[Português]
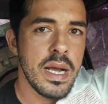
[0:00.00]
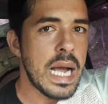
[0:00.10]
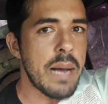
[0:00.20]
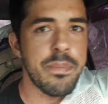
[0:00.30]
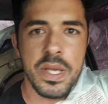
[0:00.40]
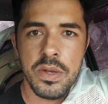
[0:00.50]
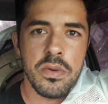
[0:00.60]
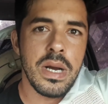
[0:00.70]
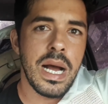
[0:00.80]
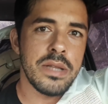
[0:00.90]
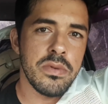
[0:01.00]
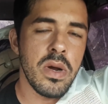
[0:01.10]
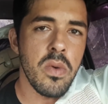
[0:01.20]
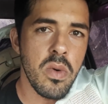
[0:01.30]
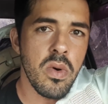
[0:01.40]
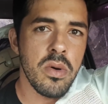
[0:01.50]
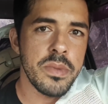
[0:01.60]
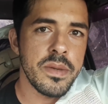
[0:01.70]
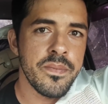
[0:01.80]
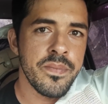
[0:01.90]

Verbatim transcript: capim que o gado não come.